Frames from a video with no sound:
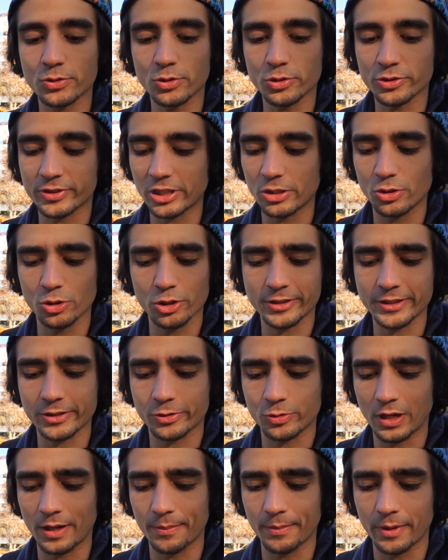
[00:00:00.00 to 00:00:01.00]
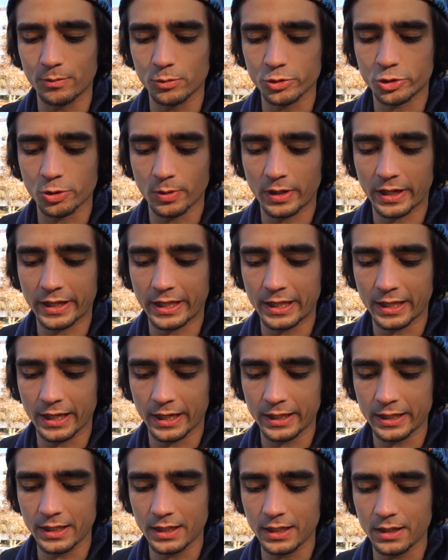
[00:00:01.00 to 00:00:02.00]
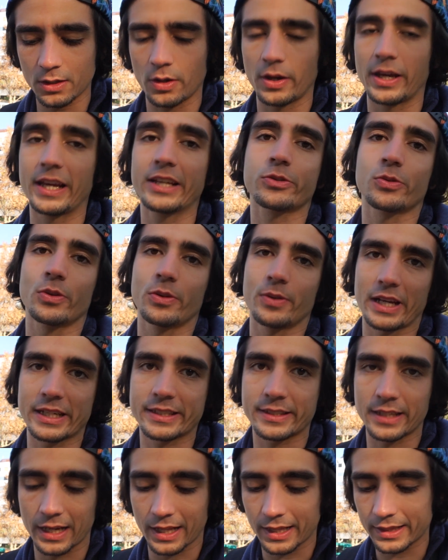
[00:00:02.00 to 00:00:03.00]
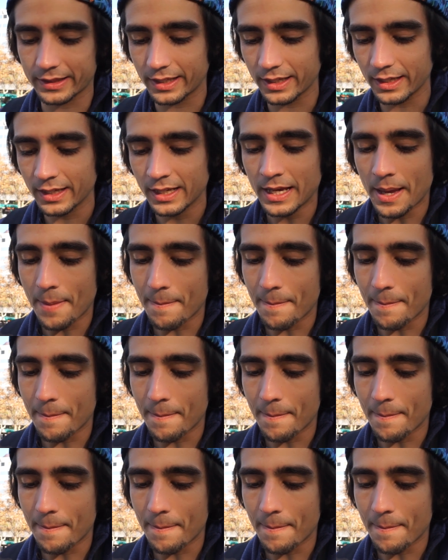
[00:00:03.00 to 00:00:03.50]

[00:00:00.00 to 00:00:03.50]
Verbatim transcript: no se, no se suelen ver mucho por aquí ahí. Eso era una excelente.